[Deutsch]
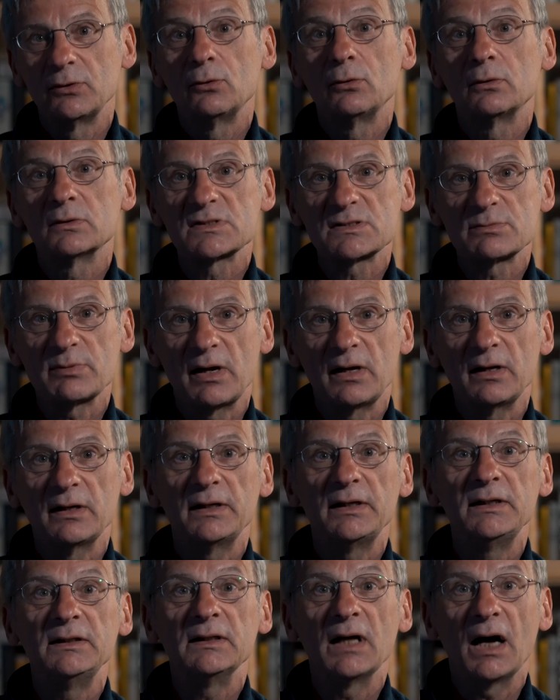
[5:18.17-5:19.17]
und zwar
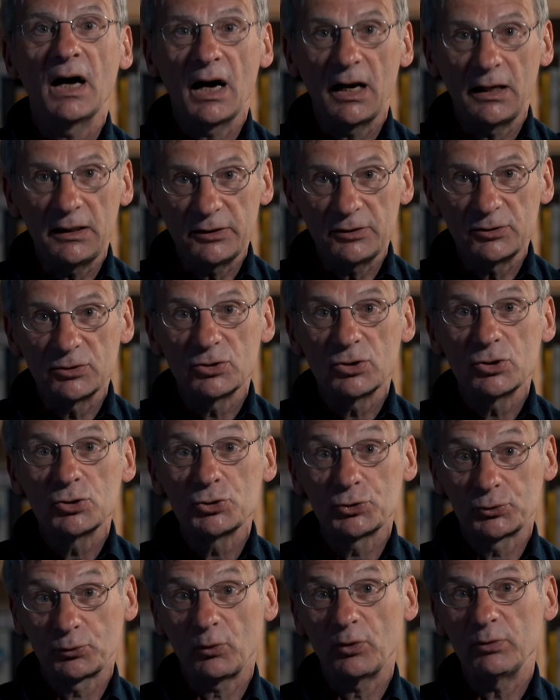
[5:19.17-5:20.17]
in allen
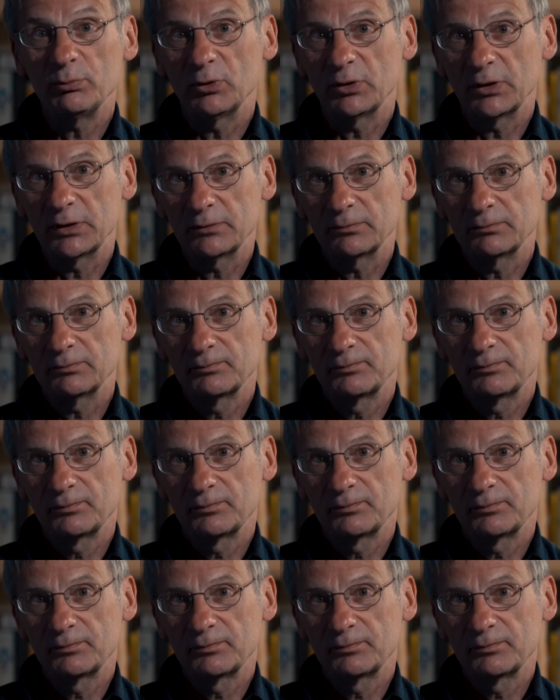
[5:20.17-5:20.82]
Strömungen.